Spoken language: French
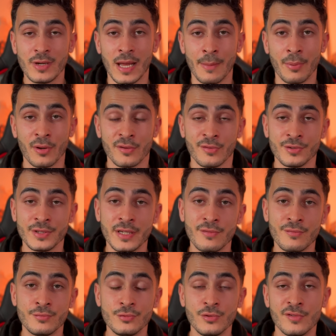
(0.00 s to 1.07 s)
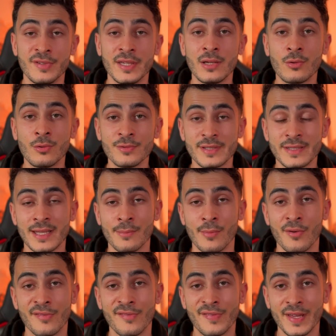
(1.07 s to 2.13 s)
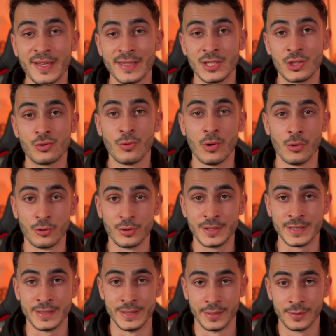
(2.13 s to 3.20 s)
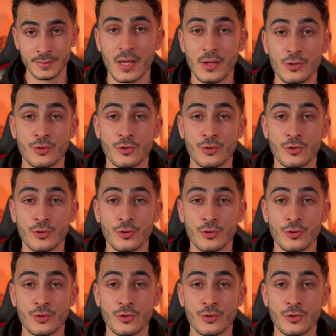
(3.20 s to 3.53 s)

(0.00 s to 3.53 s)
la preuve en est, vous devez constamment faire des choix au quotidien.